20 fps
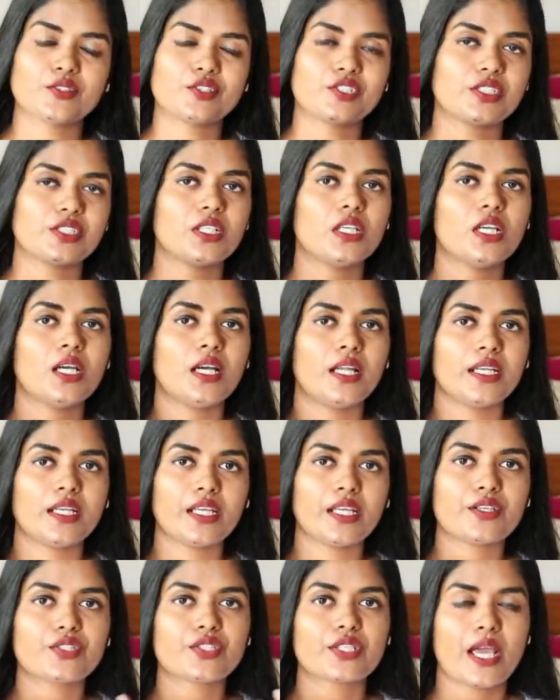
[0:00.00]
ஆச்சு
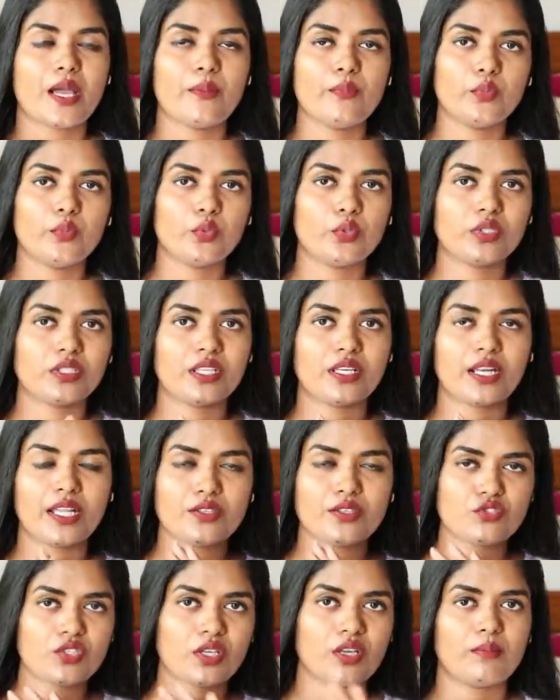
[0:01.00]
நீங்கள் ஷாம்பூ இந்த
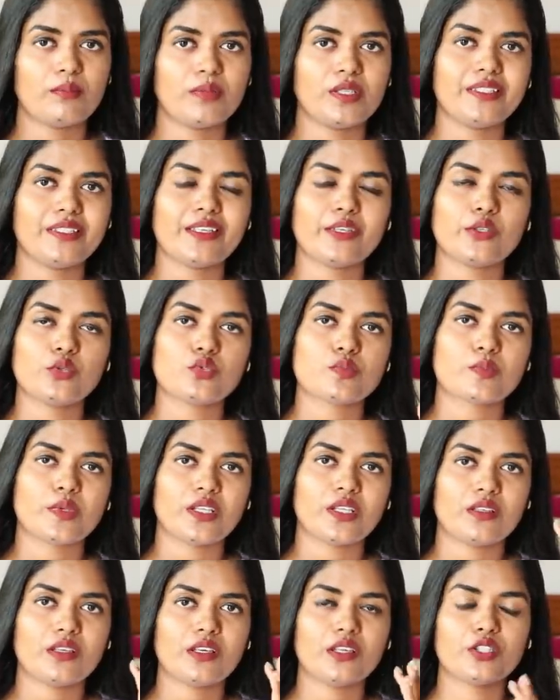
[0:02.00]
ரேஞ்சை கம்ப்ளீட்டாக யூஸ்
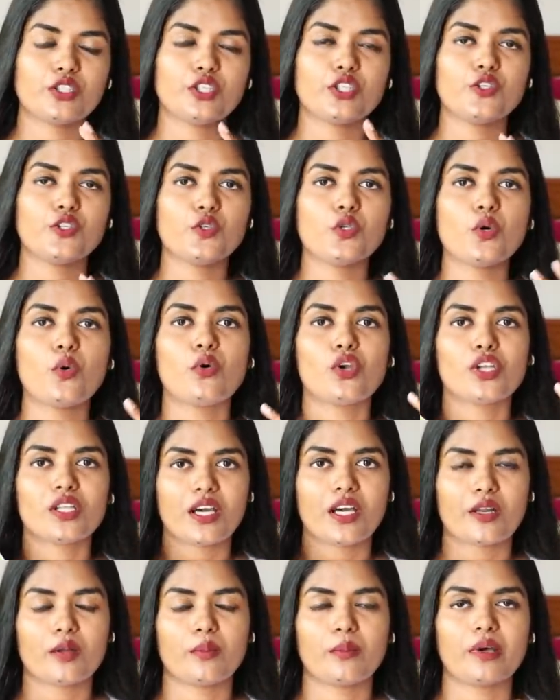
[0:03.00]
பண்ணிங்கன்னா இது இன்னும்
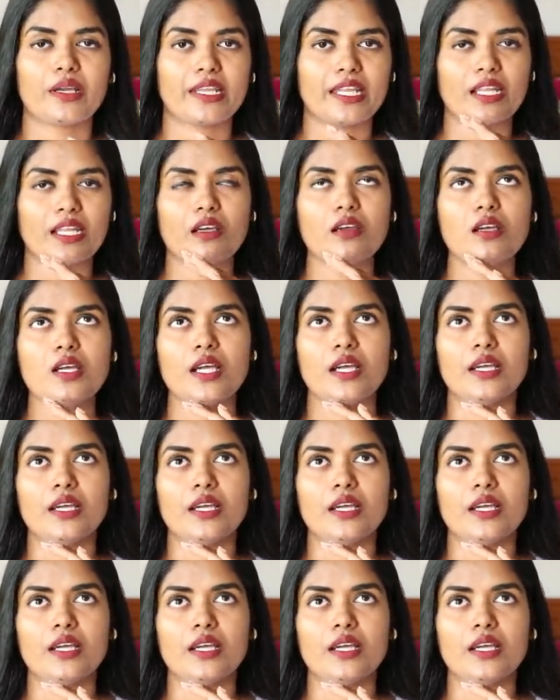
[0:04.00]
உங்களுக்கு அறமாக ஏன்னா